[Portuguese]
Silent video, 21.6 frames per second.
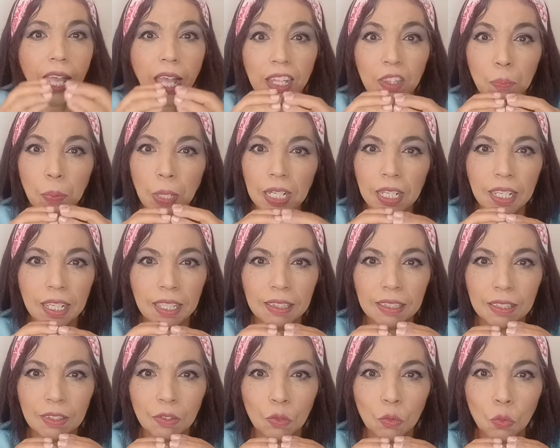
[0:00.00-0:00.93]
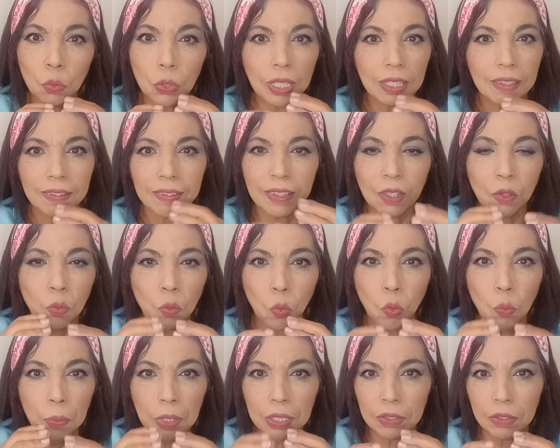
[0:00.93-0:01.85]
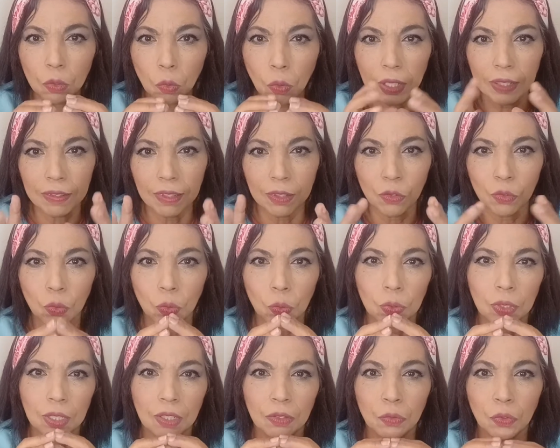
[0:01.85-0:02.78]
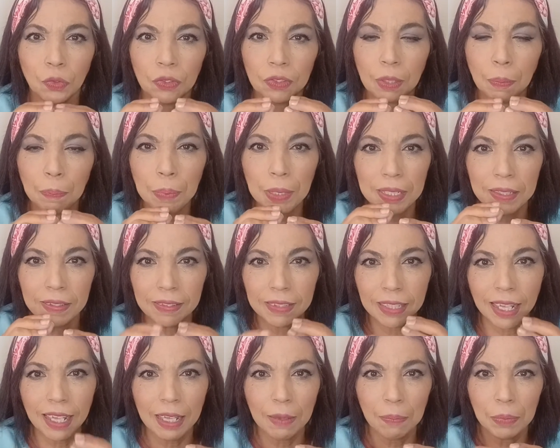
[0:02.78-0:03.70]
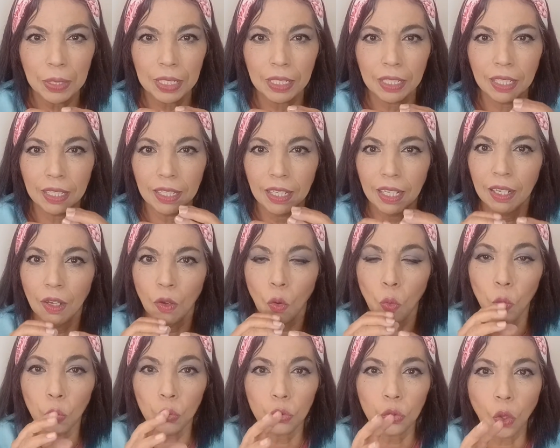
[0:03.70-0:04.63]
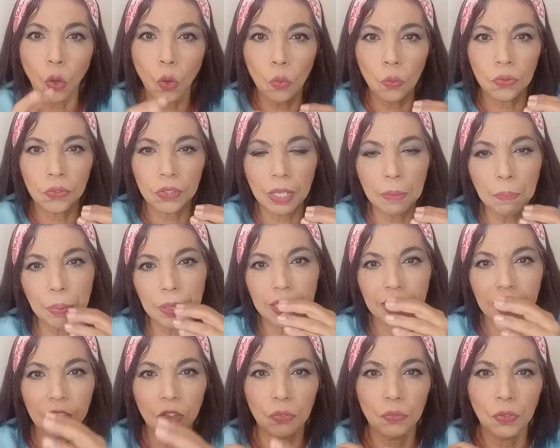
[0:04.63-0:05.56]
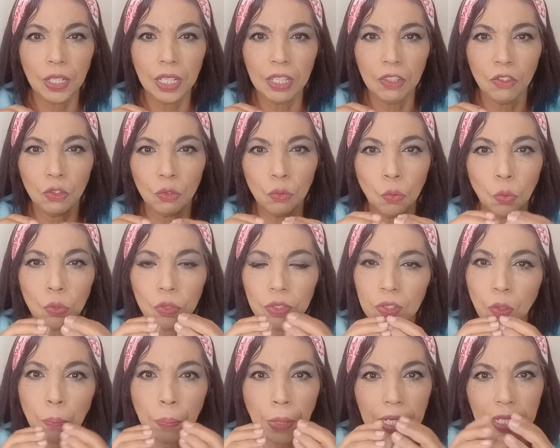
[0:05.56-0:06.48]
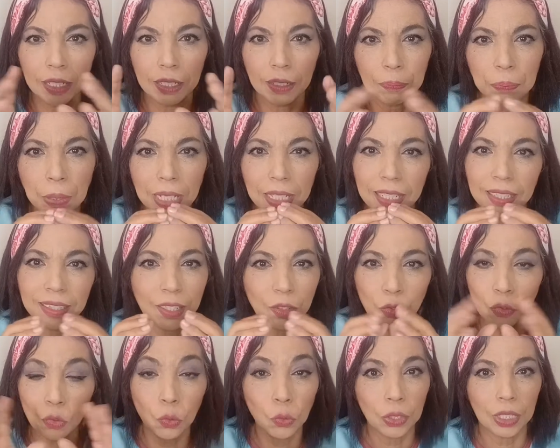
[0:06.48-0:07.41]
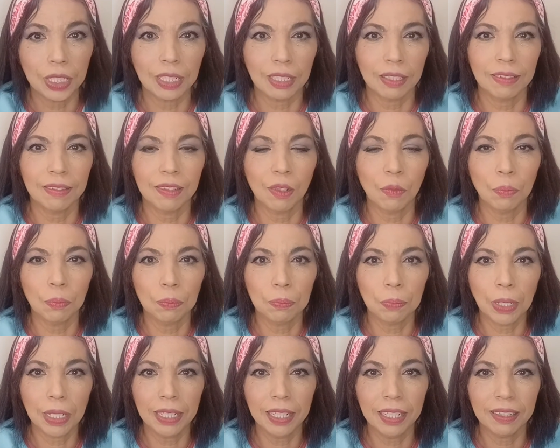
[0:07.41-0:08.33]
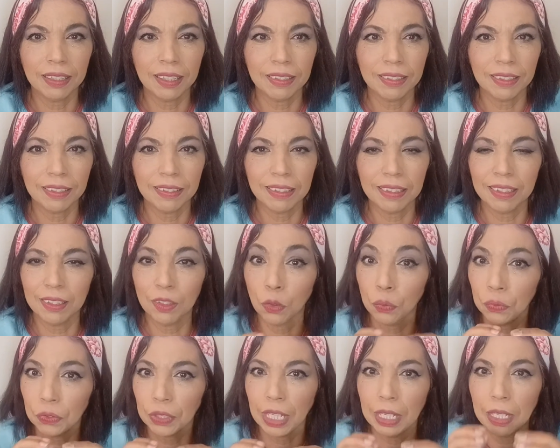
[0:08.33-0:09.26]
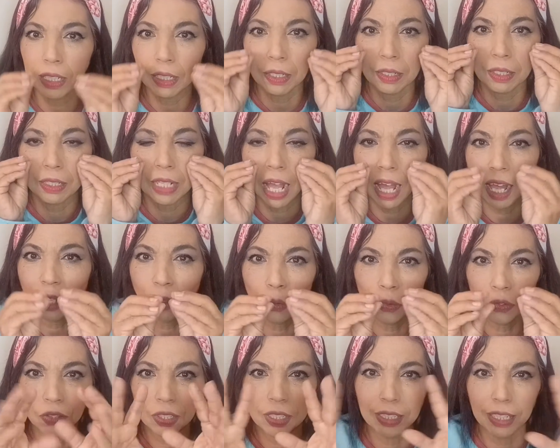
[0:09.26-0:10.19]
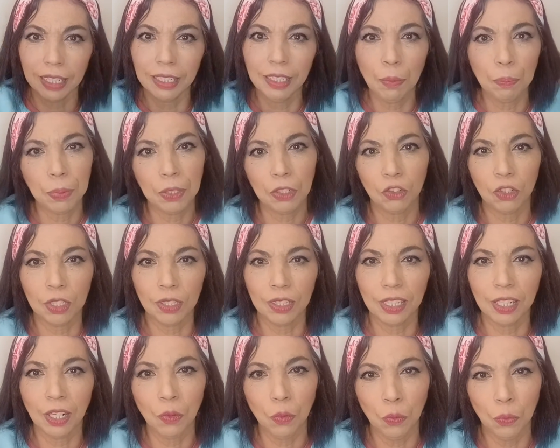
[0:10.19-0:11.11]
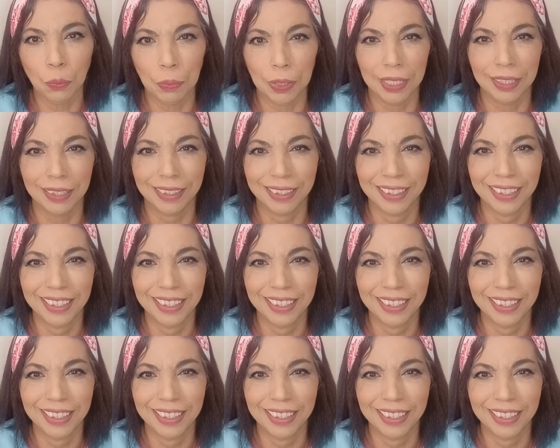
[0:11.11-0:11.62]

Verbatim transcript: As paletas nunca são umas iguais às outras. Você percebe que um tom sempre está diferente do outro. São paletas únicas, são paletas assim que eu fiquei alucinada para já ter uma,